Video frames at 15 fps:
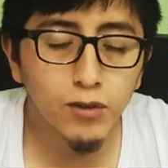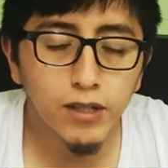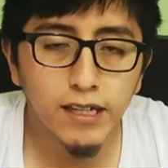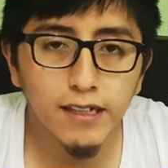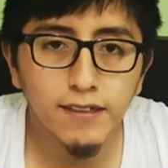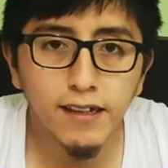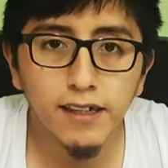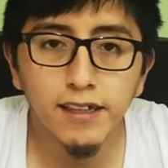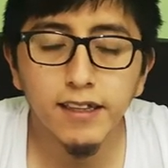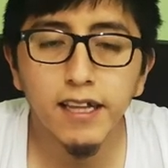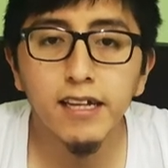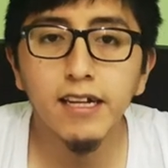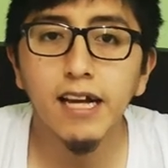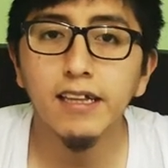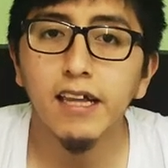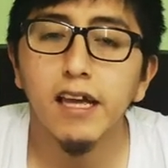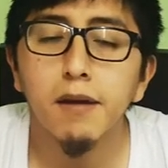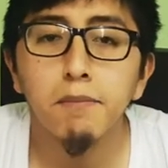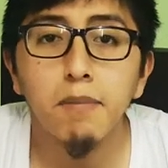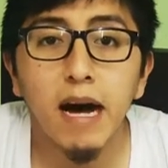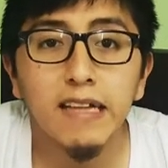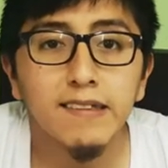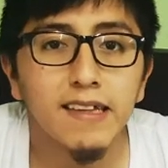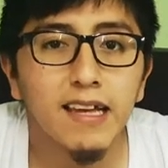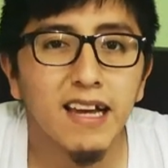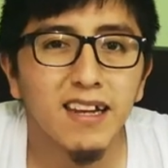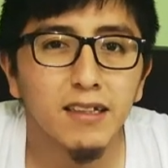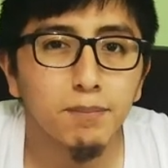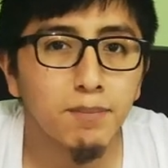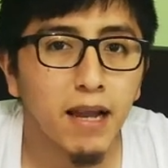sugerencia que tengan en base a
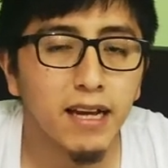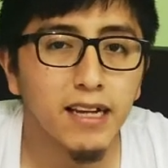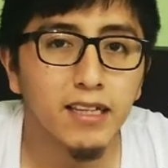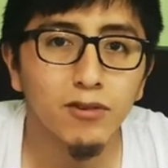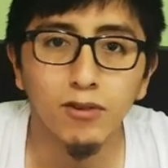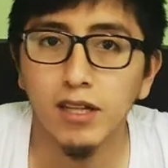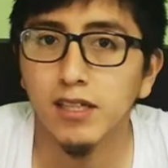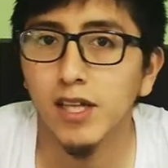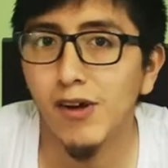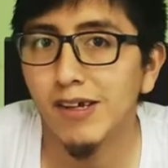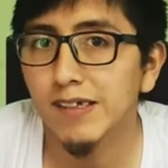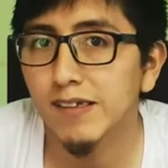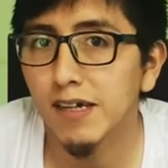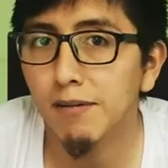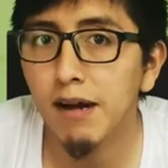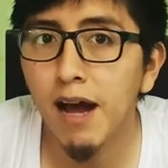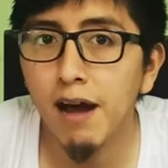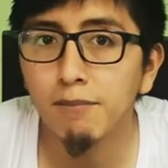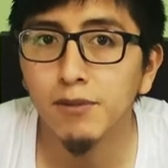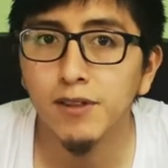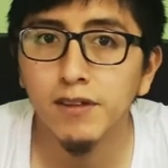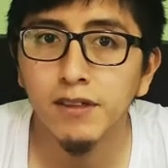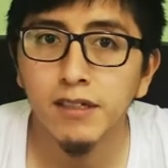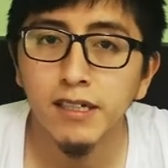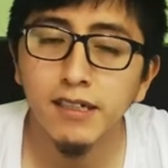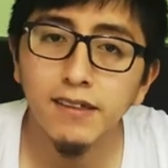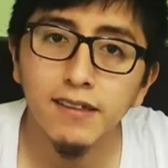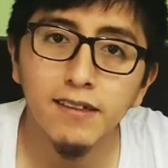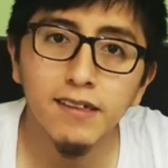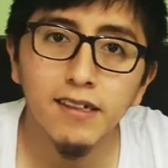las placas con las cuales trabajamos.
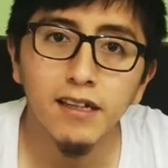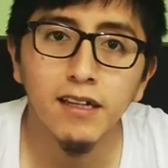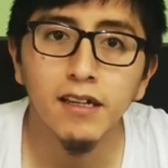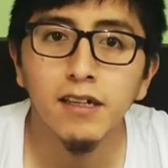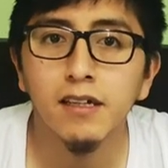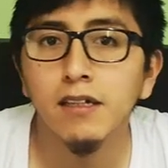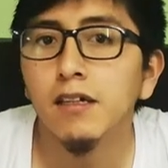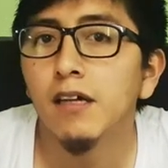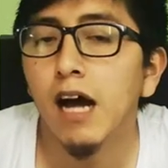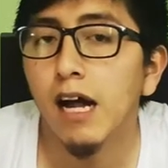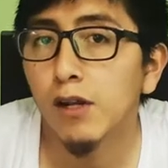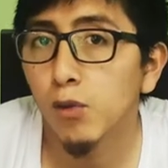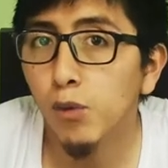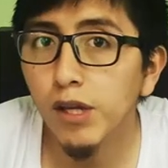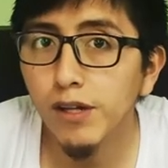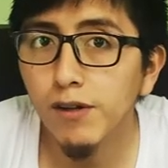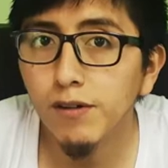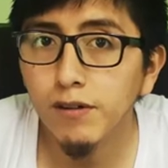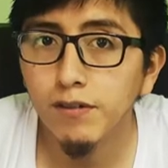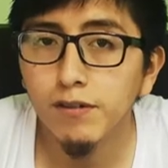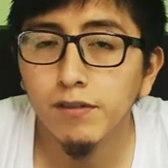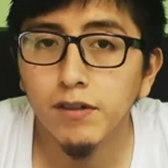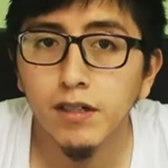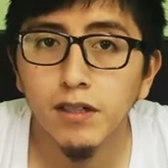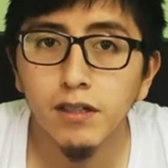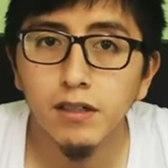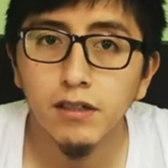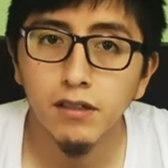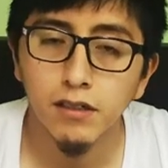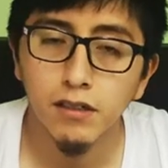Es decir, Arduino,
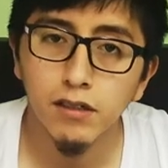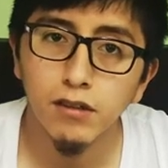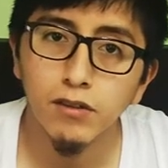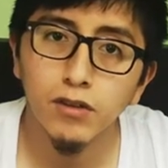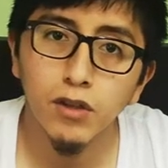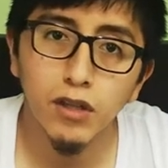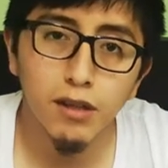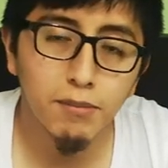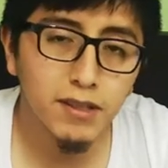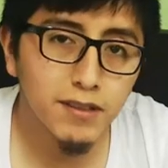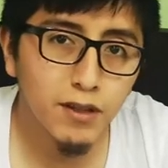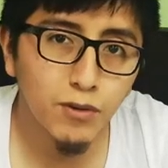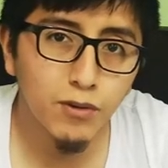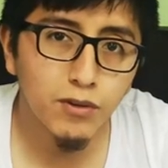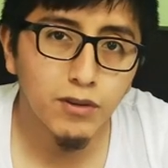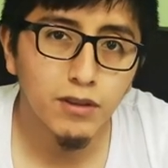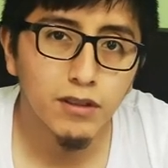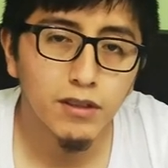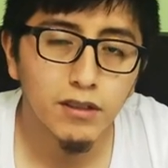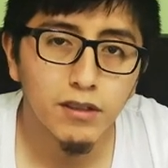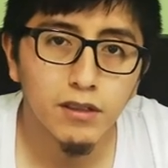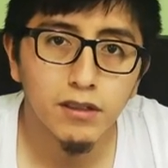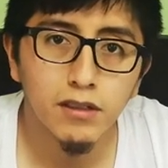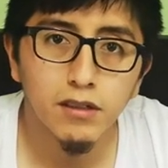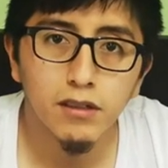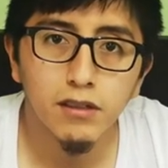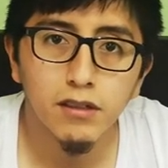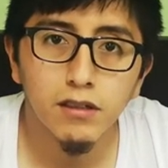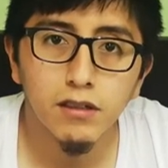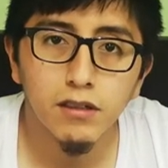Node MCU,
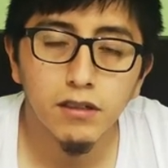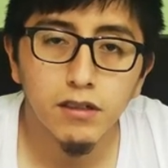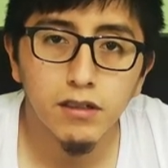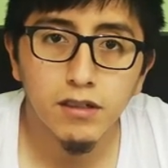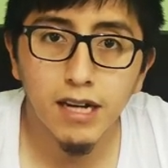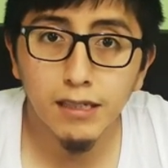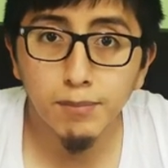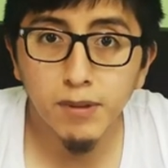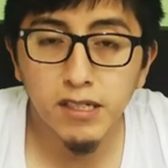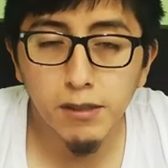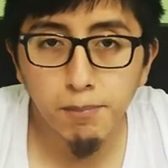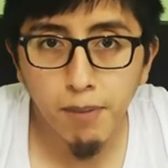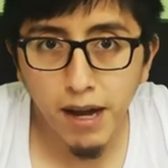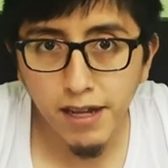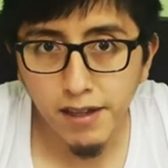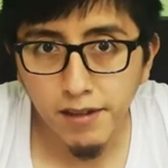Raspberry Pi,